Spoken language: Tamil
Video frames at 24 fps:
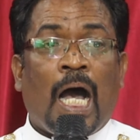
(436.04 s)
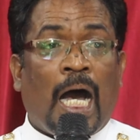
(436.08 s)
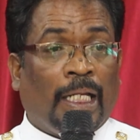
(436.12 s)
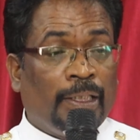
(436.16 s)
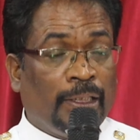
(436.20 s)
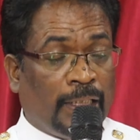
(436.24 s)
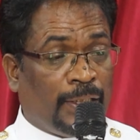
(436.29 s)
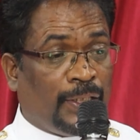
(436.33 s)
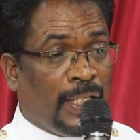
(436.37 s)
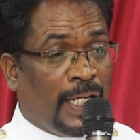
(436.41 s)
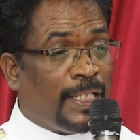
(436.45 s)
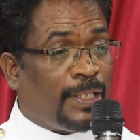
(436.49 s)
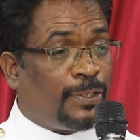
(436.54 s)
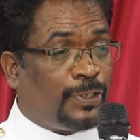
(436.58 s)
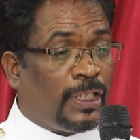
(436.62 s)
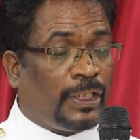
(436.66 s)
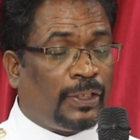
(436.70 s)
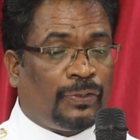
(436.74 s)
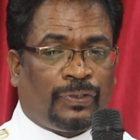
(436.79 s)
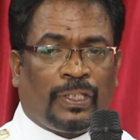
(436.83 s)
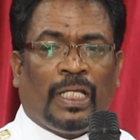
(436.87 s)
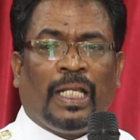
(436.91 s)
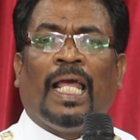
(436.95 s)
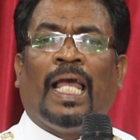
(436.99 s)
அந்த
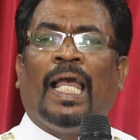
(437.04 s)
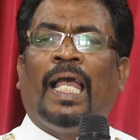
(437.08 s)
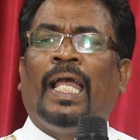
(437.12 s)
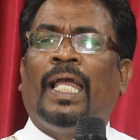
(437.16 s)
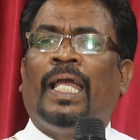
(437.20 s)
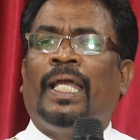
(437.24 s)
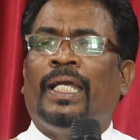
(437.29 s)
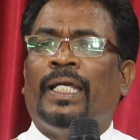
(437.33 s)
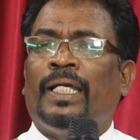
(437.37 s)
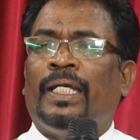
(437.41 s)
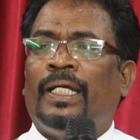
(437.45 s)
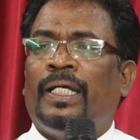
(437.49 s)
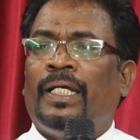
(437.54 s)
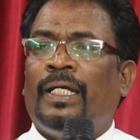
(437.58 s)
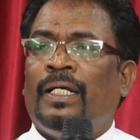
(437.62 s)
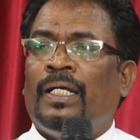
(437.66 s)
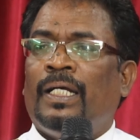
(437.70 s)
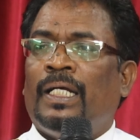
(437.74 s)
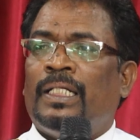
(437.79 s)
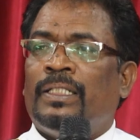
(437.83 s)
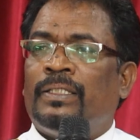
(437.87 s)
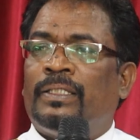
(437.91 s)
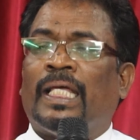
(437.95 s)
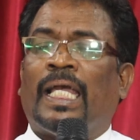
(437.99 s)
தேசத்திலே
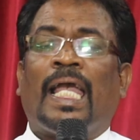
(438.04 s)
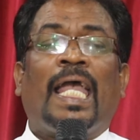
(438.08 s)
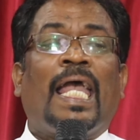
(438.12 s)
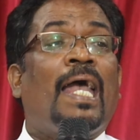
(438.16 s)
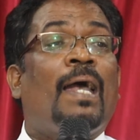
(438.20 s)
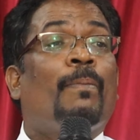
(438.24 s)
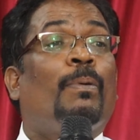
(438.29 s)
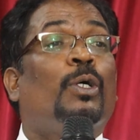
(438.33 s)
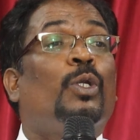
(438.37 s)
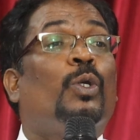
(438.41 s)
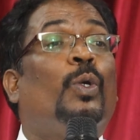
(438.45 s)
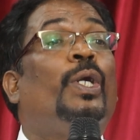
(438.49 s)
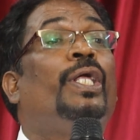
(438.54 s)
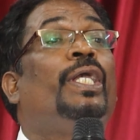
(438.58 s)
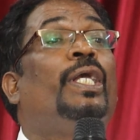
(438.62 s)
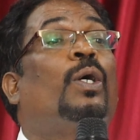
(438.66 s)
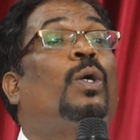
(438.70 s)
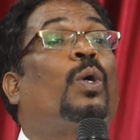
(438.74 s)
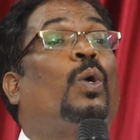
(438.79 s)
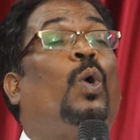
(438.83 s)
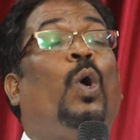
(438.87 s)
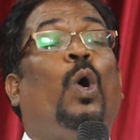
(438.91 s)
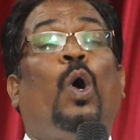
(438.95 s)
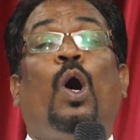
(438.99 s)
தேவனுடைய
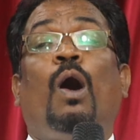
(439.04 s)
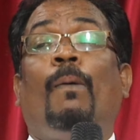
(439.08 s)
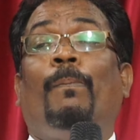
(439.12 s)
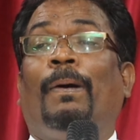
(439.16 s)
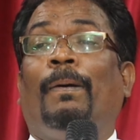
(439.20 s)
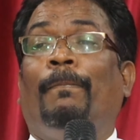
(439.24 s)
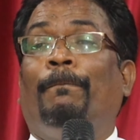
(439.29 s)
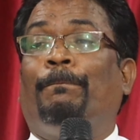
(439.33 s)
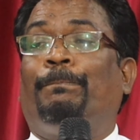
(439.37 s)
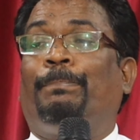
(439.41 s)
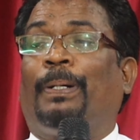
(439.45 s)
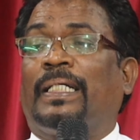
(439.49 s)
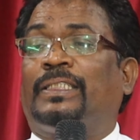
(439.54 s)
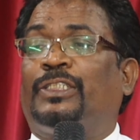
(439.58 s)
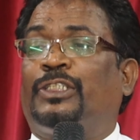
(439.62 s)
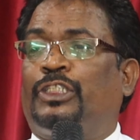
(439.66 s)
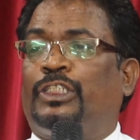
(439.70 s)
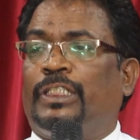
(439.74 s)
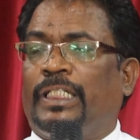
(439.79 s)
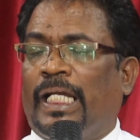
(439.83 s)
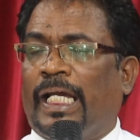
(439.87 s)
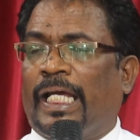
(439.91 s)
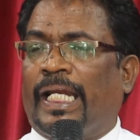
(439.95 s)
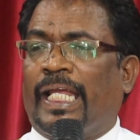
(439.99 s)
கோபம்
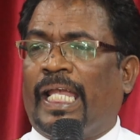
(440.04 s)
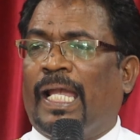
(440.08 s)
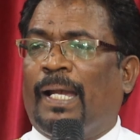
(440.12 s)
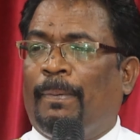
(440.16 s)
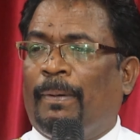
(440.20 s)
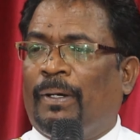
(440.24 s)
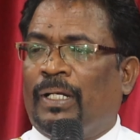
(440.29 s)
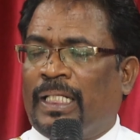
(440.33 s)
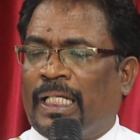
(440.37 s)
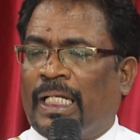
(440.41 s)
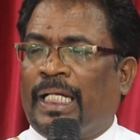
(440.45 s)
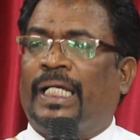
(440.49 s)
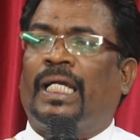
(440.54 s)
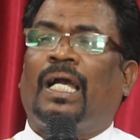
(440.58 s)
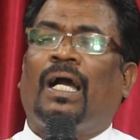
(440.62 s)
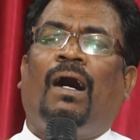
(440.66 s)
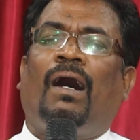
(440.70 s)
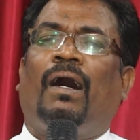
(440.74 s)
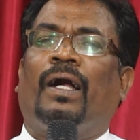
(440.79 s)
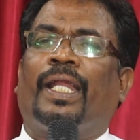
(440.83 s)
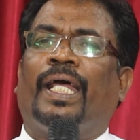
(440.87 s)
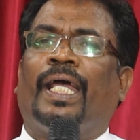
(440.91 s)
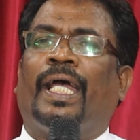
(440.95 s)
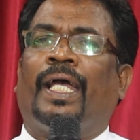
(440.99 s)
பற்றி
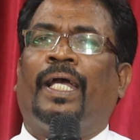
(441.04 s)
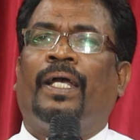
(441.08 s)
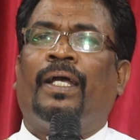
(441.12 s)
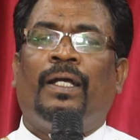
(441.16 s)
எறியவதற்கான